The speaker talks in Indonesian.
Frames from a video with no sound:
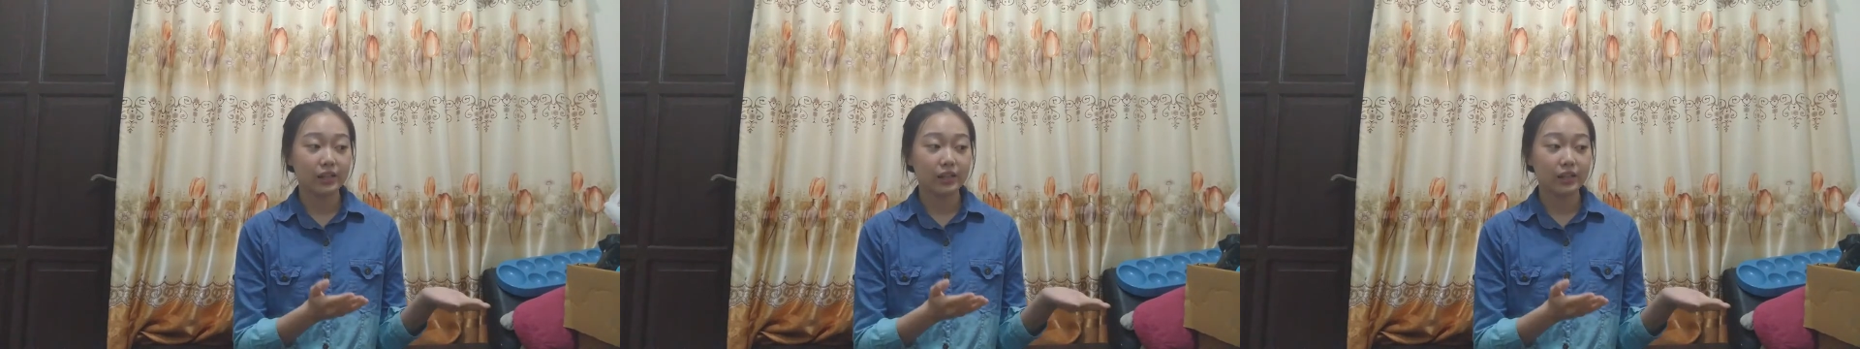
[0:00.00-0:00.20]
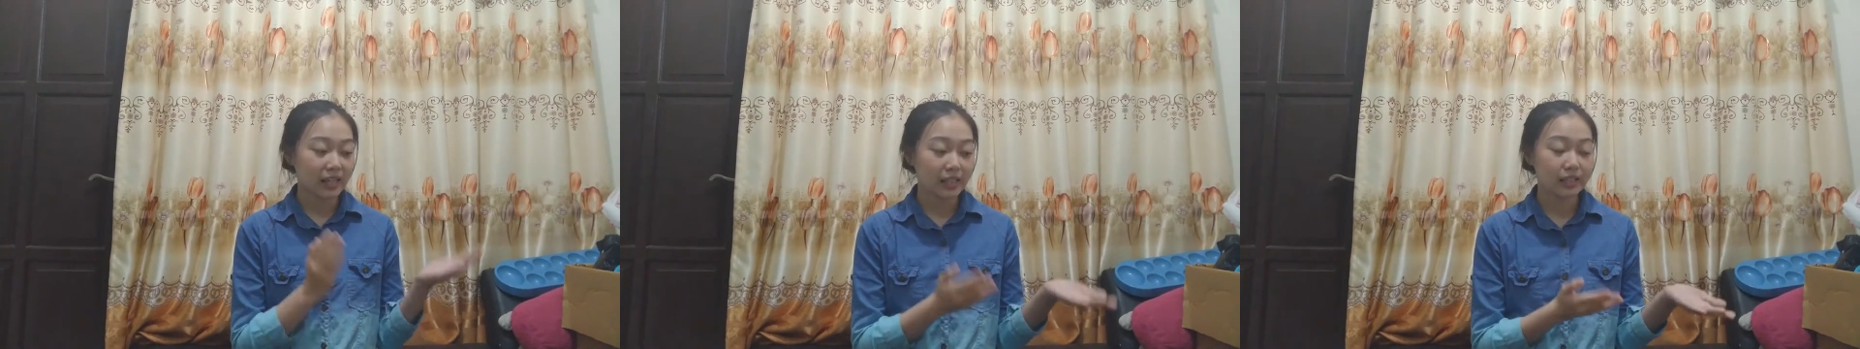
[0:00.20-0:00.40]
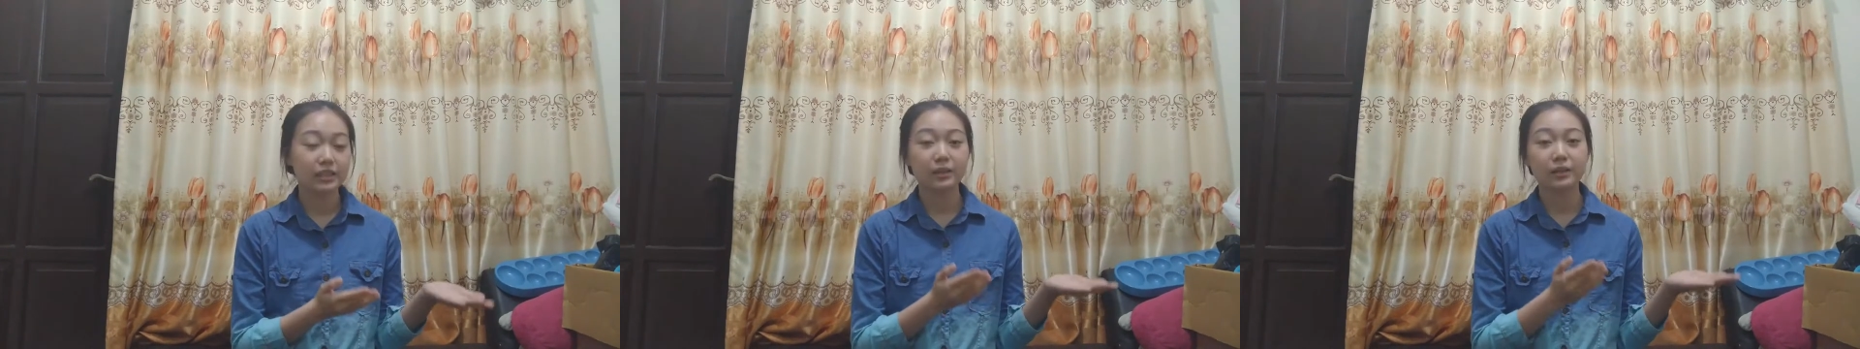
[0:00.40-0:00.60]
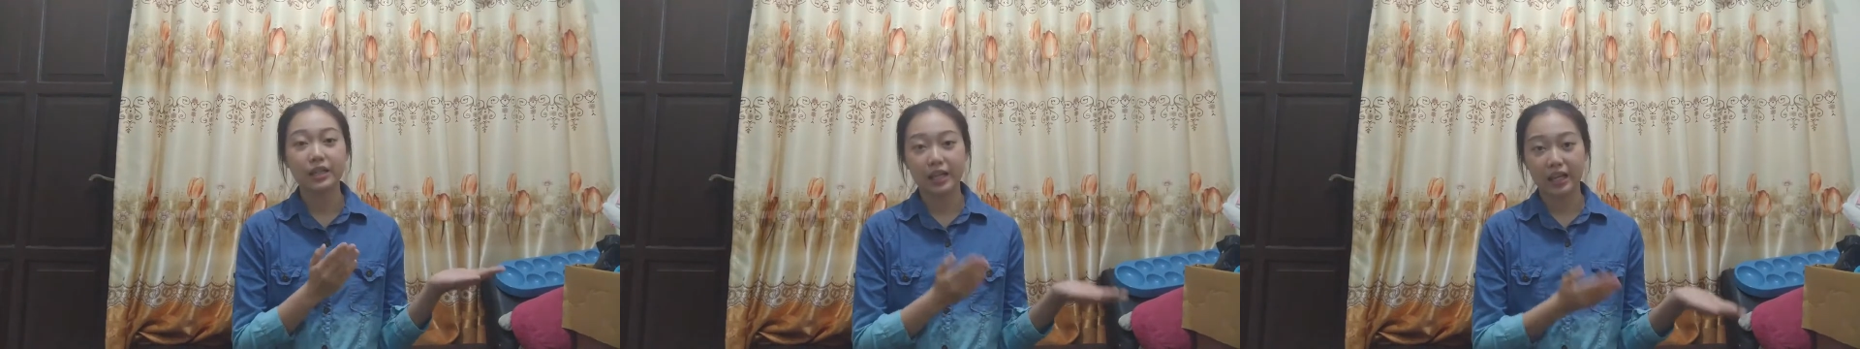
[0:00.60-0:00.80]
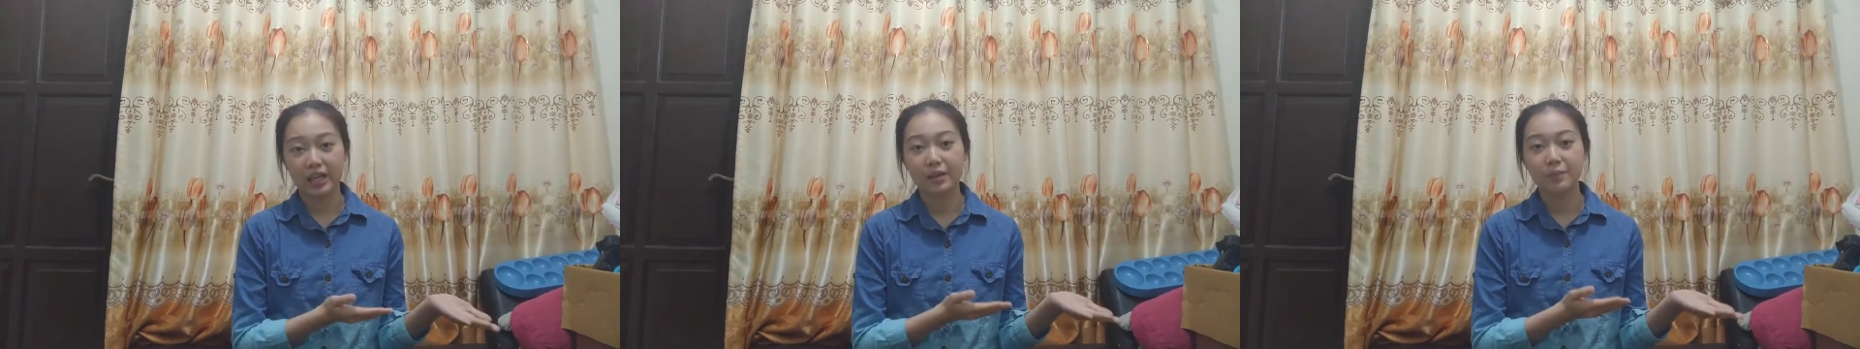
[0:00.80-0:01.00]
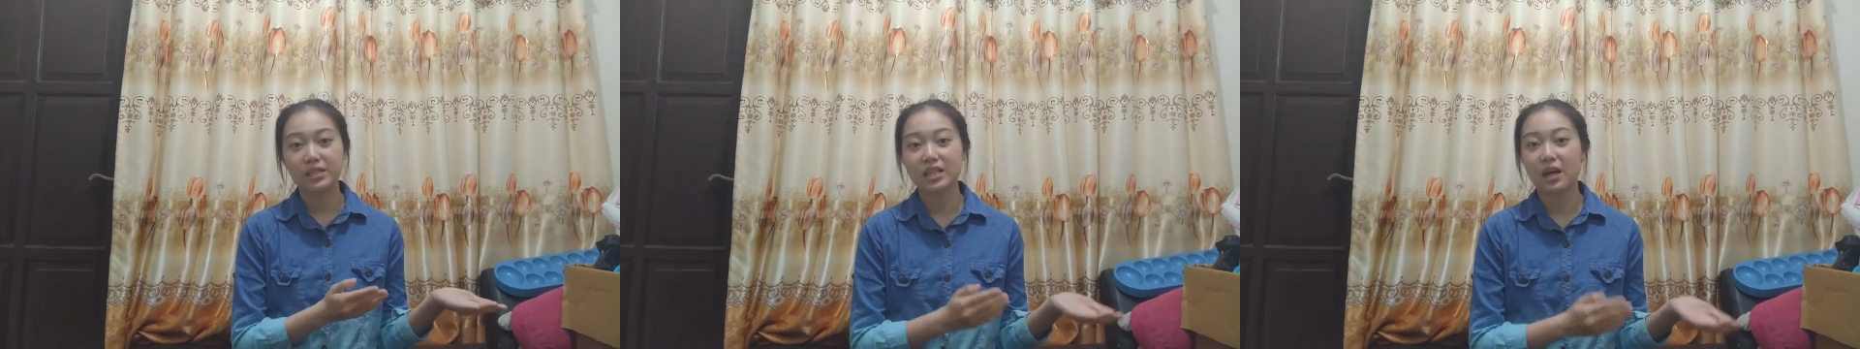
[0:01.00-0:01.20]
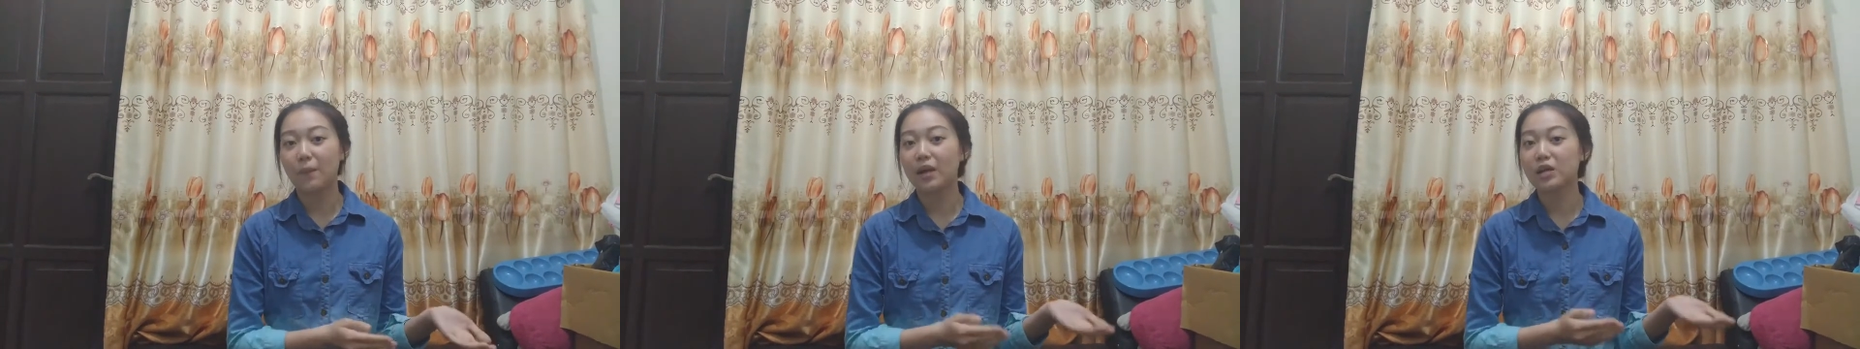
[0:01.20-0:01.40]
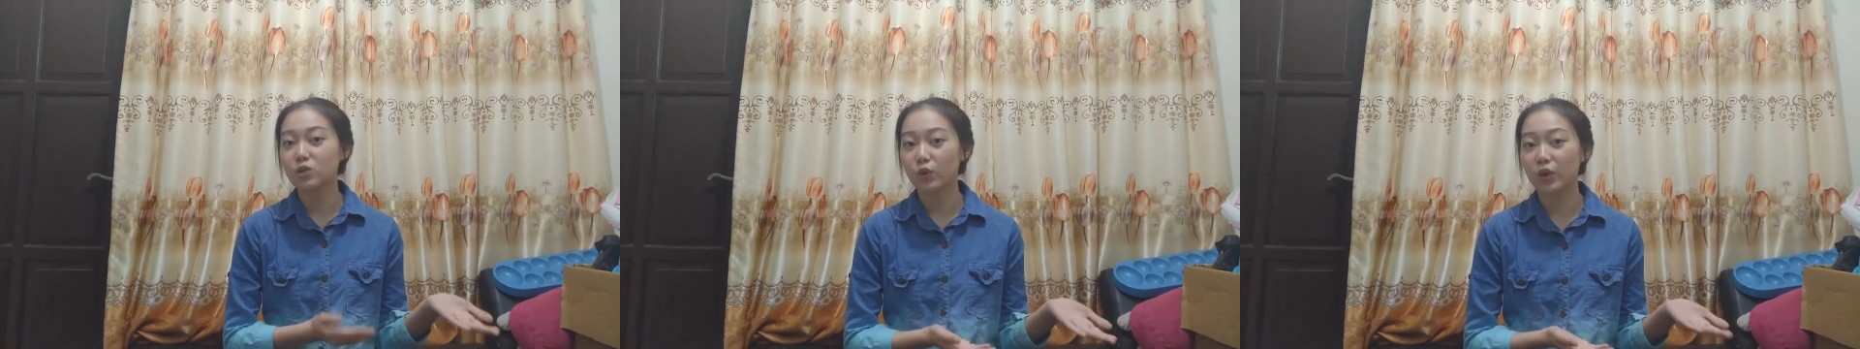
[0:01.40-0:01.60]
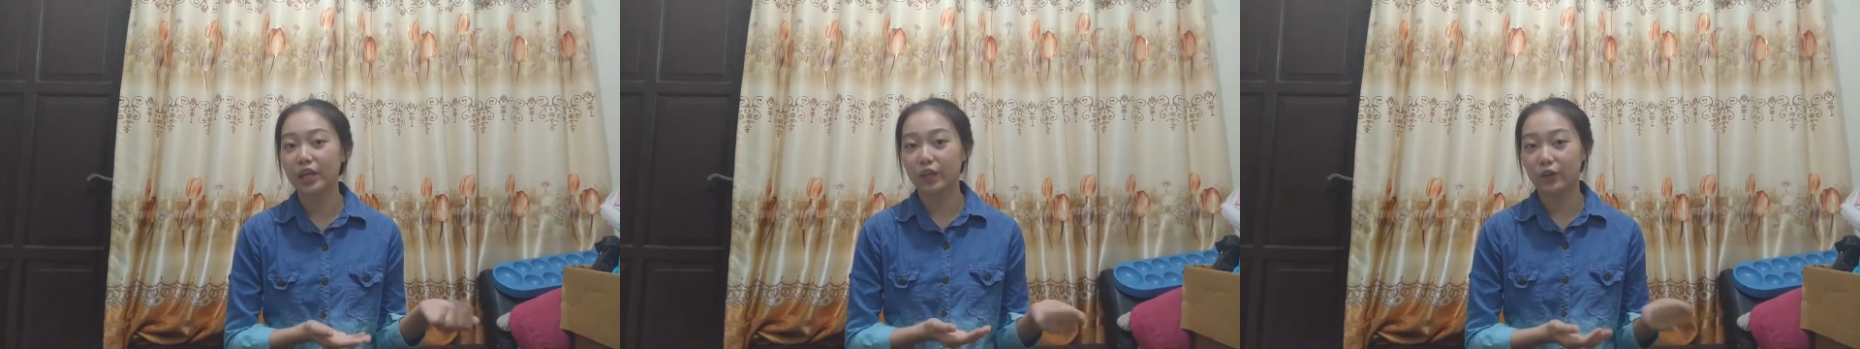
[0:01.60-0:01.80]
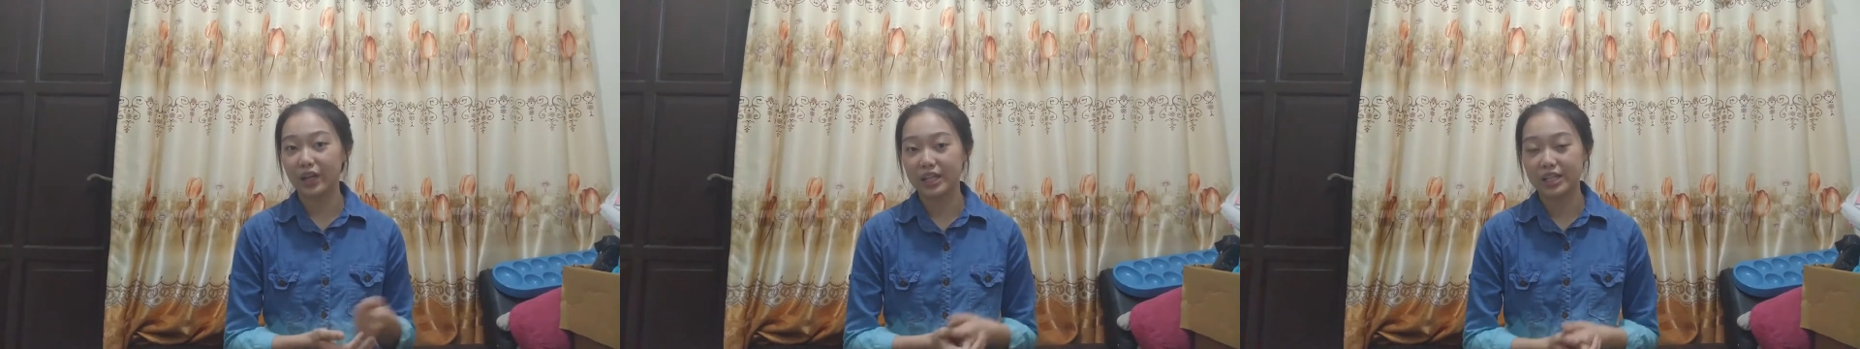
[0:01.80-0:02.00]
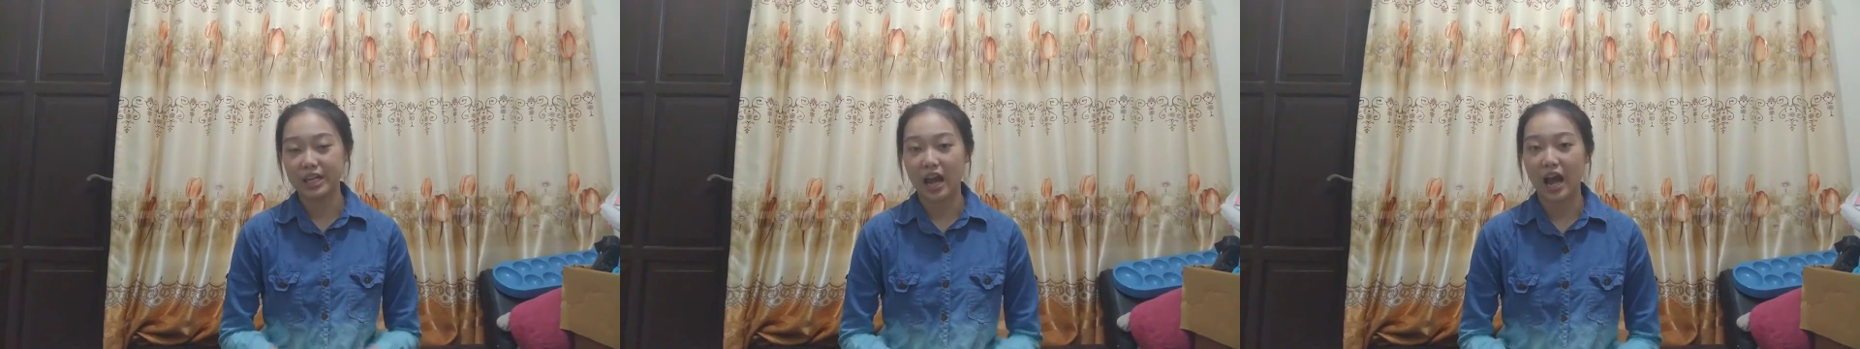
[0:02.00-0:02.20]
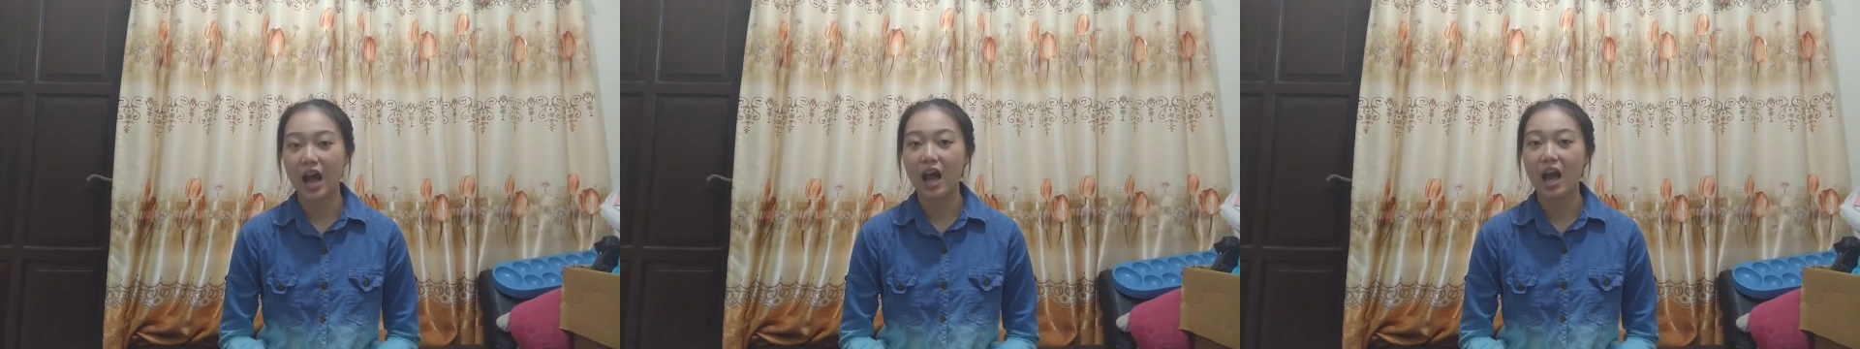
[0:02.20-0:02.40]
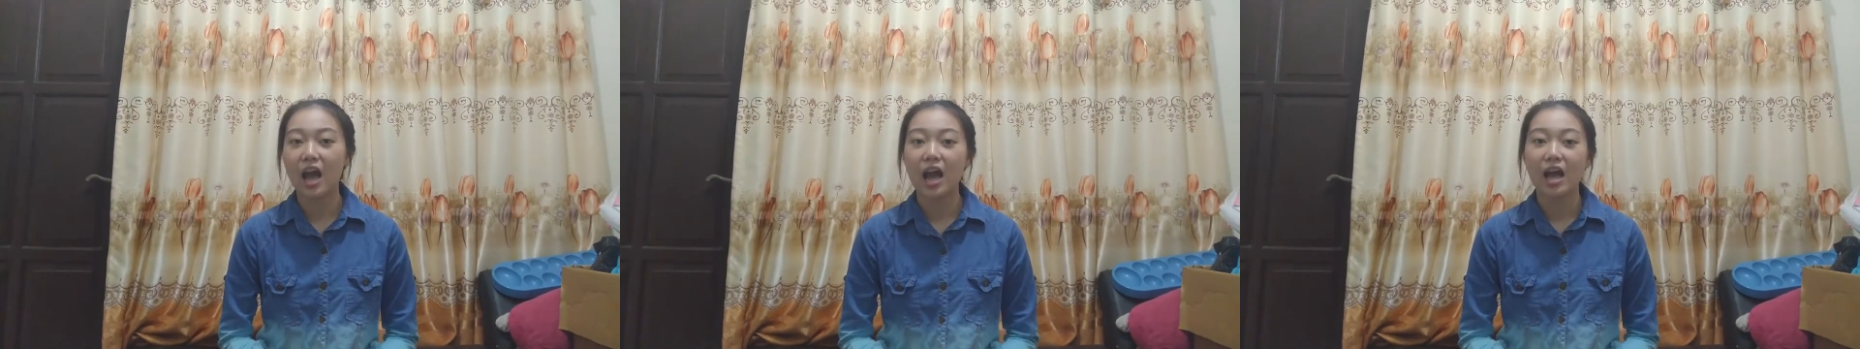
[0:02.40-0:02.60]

kari sendiri bisa masuk ke Indonesia